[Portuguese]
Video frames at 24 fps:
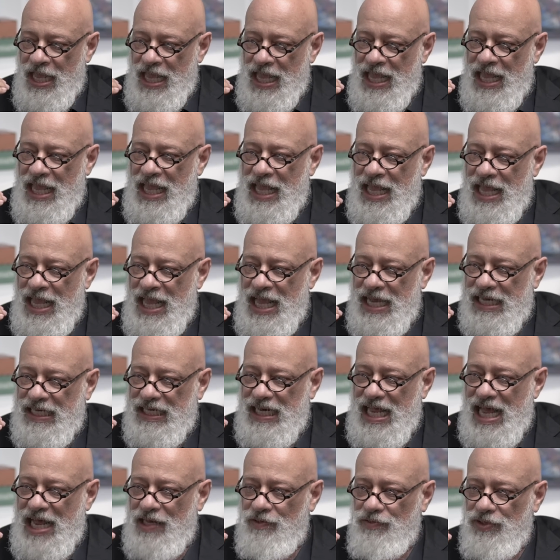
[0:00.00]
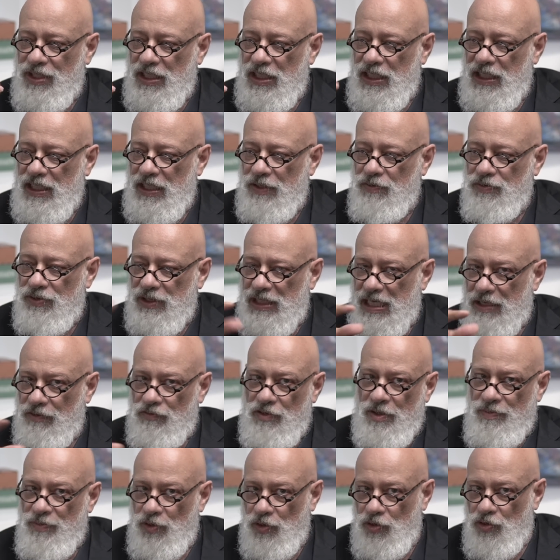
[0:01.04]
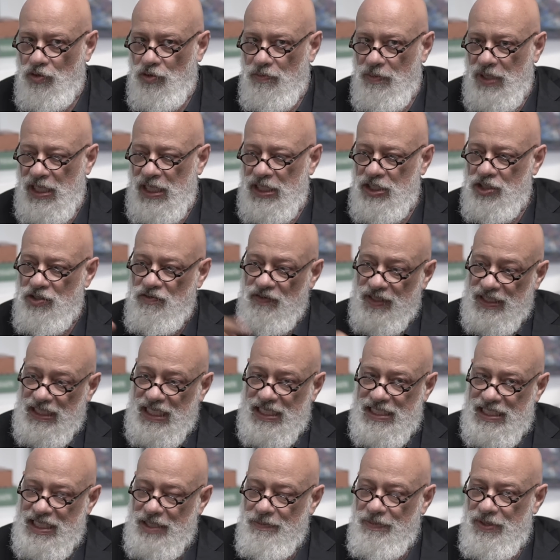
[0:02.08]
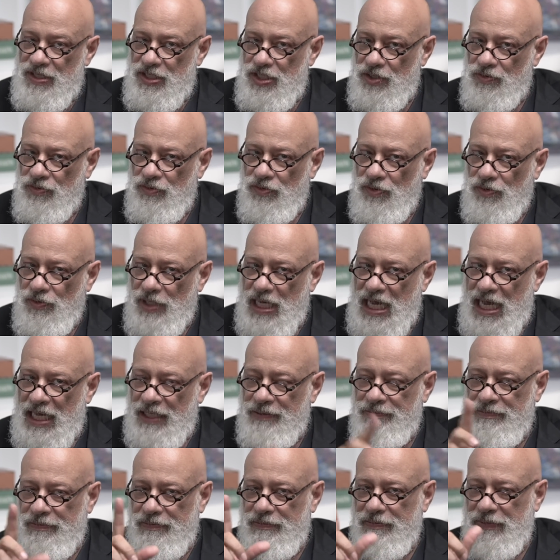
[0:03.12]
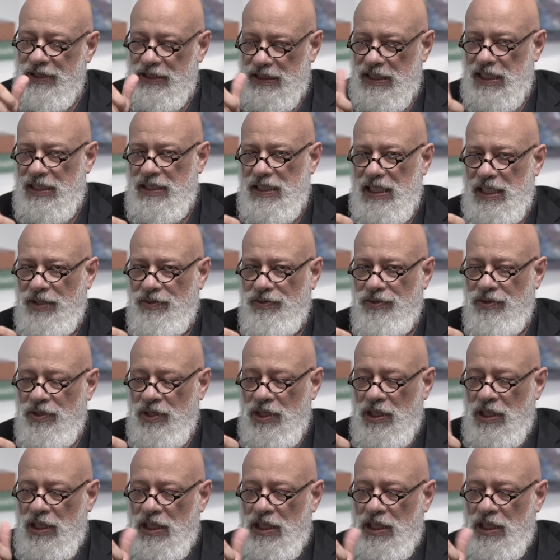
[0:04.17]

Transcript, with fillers: é, é claro que o tal do amor romântico vai estar sempre em segundo lugar, entendeu?